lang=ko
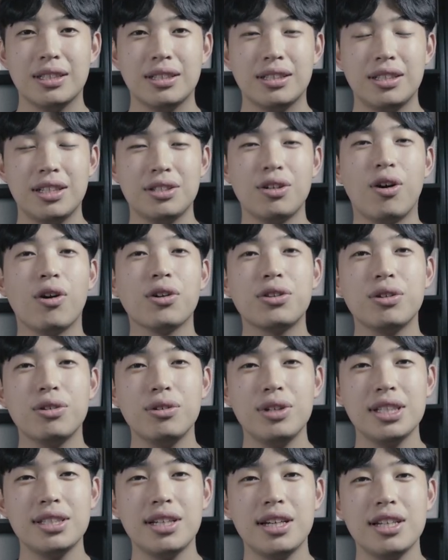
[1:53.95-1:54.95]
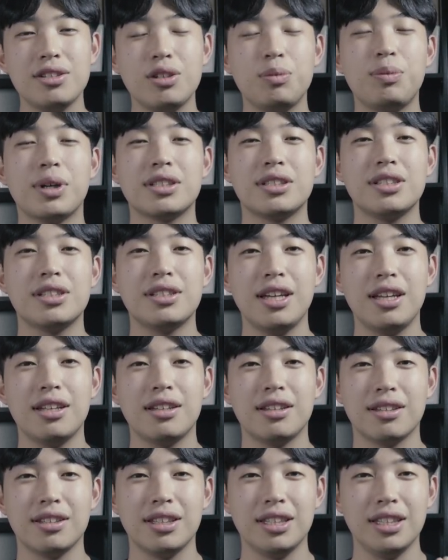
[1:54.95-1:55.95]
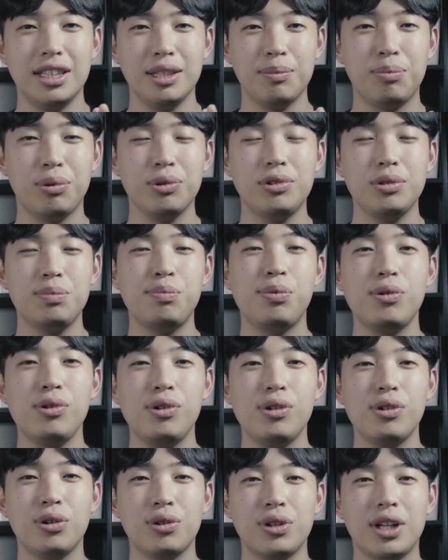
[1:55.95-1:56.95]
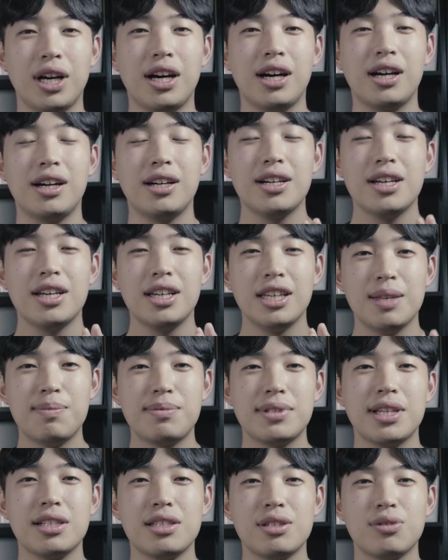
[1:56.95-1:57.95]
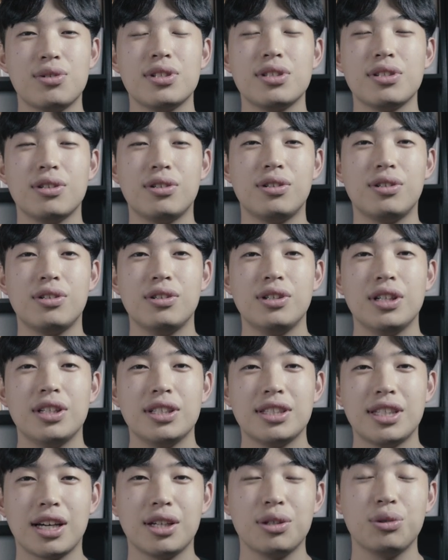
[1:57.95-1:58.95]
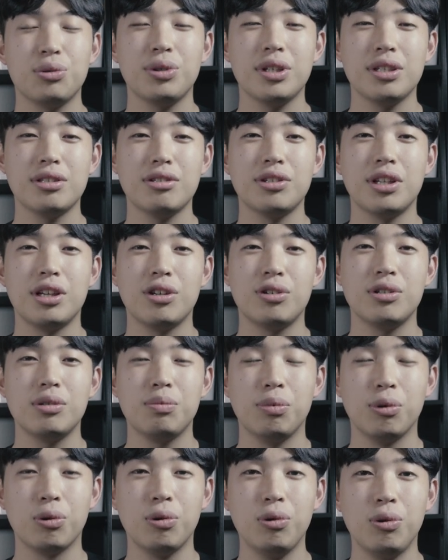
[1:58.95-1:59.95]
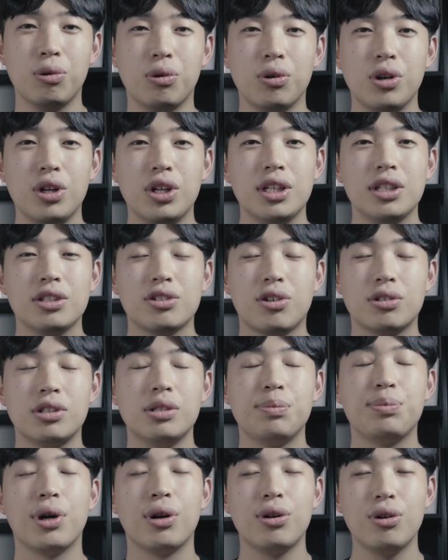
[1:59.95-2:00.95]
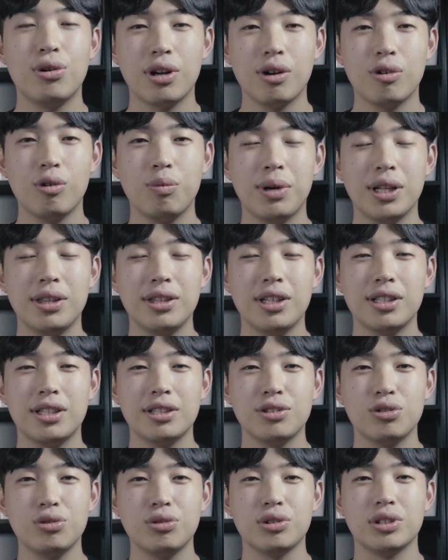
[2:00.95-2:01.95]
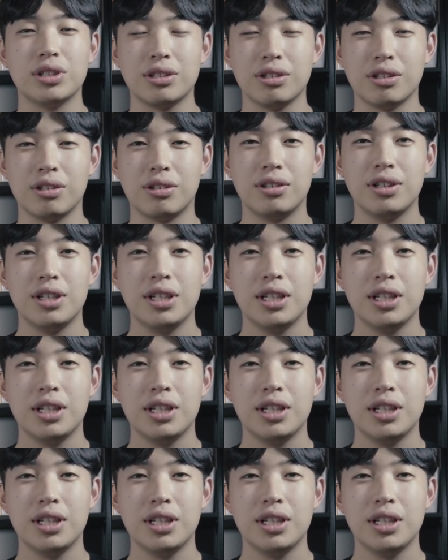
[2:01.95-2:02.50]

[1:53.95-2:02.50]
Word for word: 그래서 어떤 회사에서 봤을 땐 이 포트폴리오나 입사 지원서 자기소개서 내용을 보고 저를 별로라고 판단할 수도 있어요.